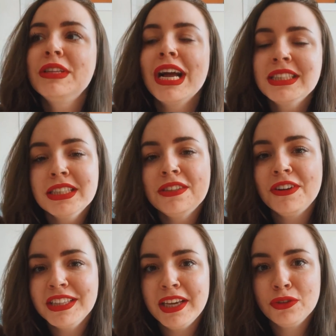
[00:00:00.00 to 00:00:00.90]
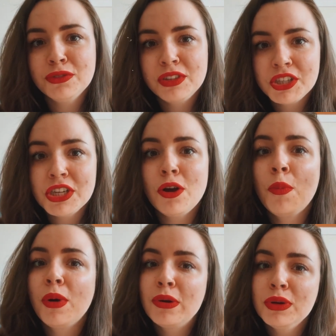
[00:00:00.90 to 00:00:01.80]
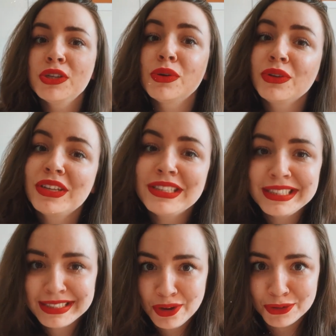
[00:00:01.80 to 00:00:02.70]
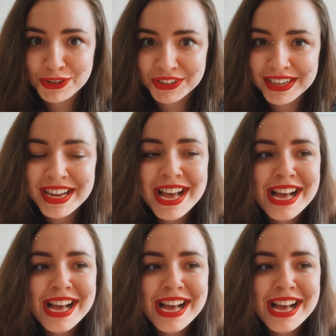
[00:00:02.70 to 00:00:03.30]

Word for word: trakcie trwania jakiegoś wydarzenia opłakuje, że ono kiedyś się skończy.